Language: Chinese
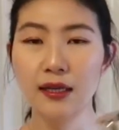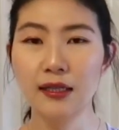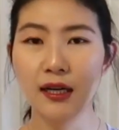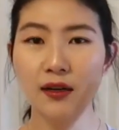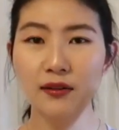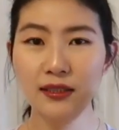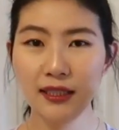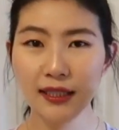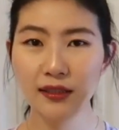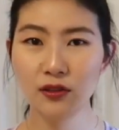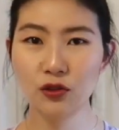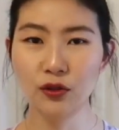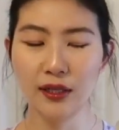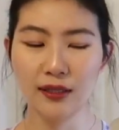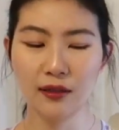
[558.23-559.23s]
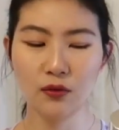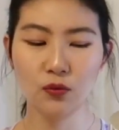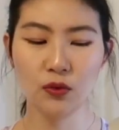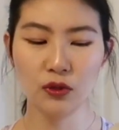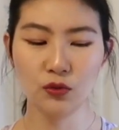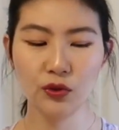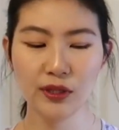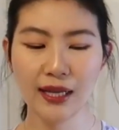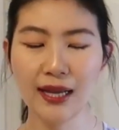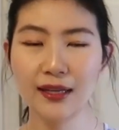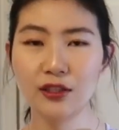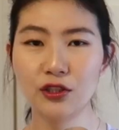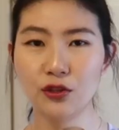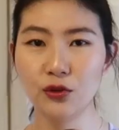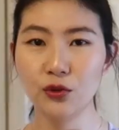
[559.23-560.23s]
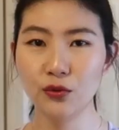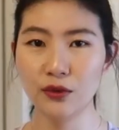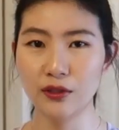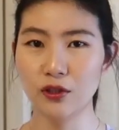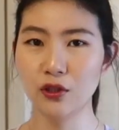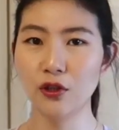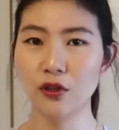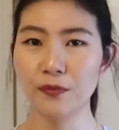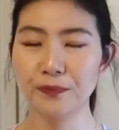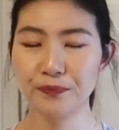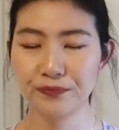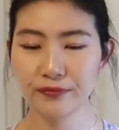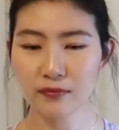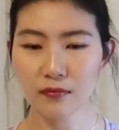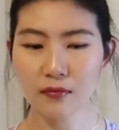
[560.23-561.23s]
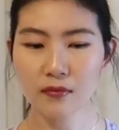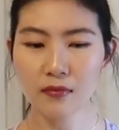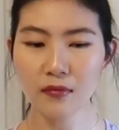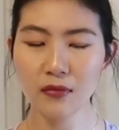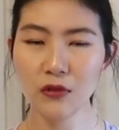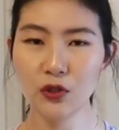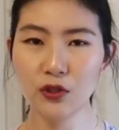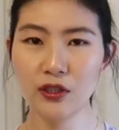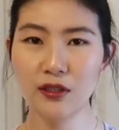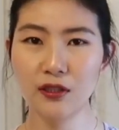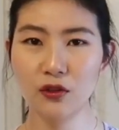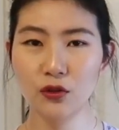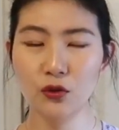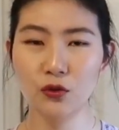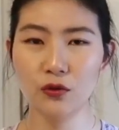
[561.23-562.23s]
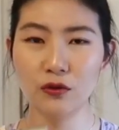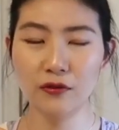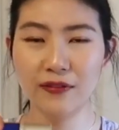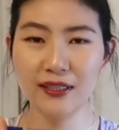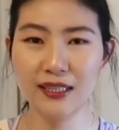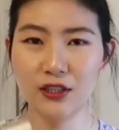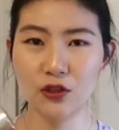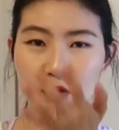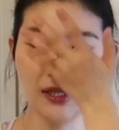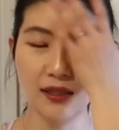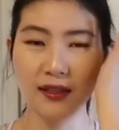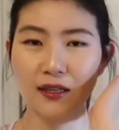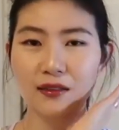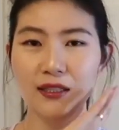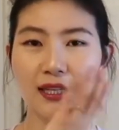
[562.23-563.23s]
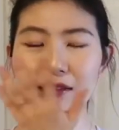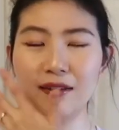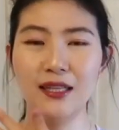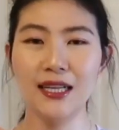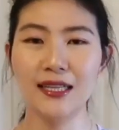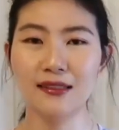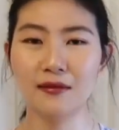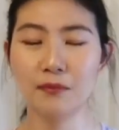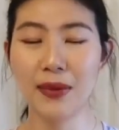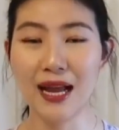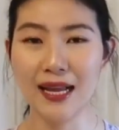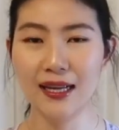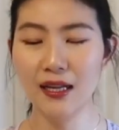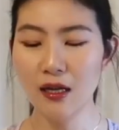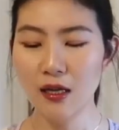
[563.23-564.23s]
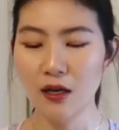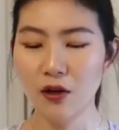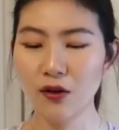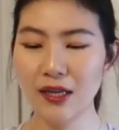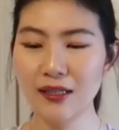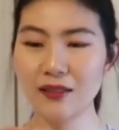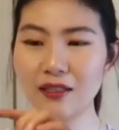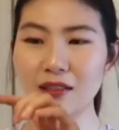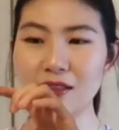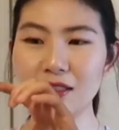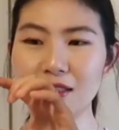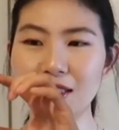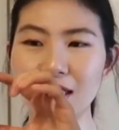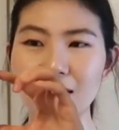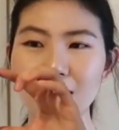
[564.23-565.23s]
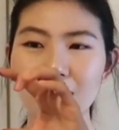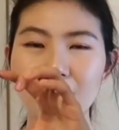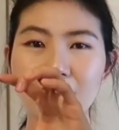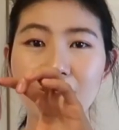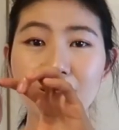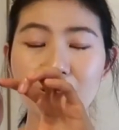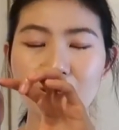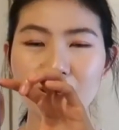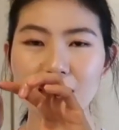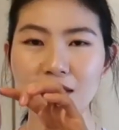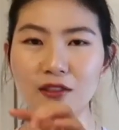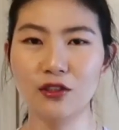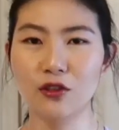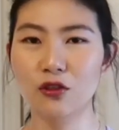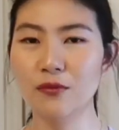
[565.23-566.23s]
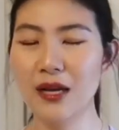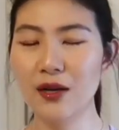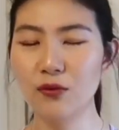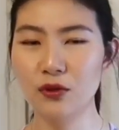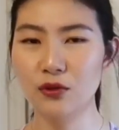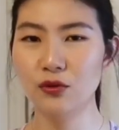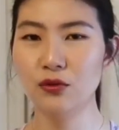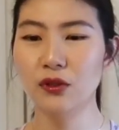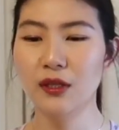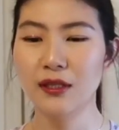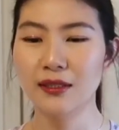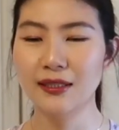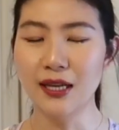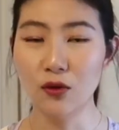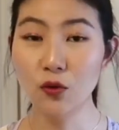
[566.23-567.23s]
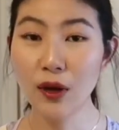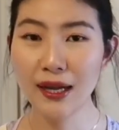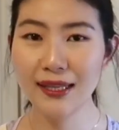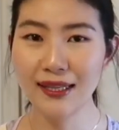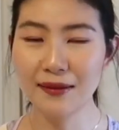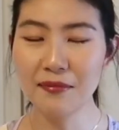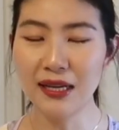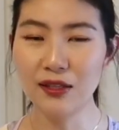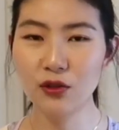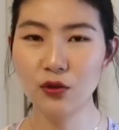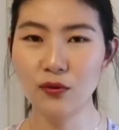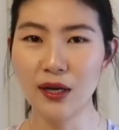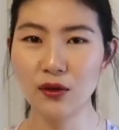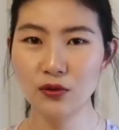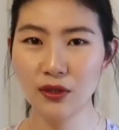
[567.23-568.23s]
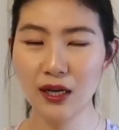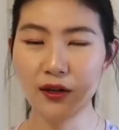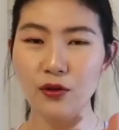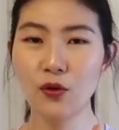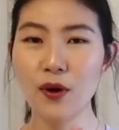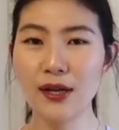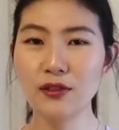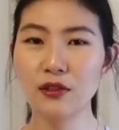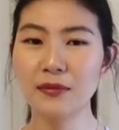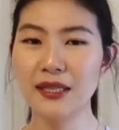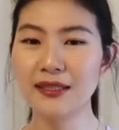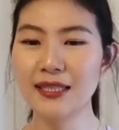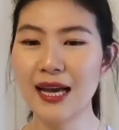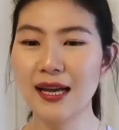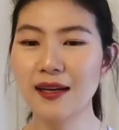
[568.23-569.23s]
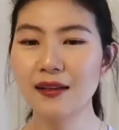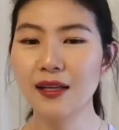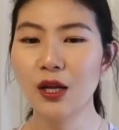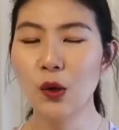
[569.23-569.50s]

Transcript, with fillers: 然后这个水呢，我最开始用的时候就是放在手上，然后这样往脸拍，后来剩了将近1/3的时候吧，我就想快一点把它用完，我就开始用化妆棉擦。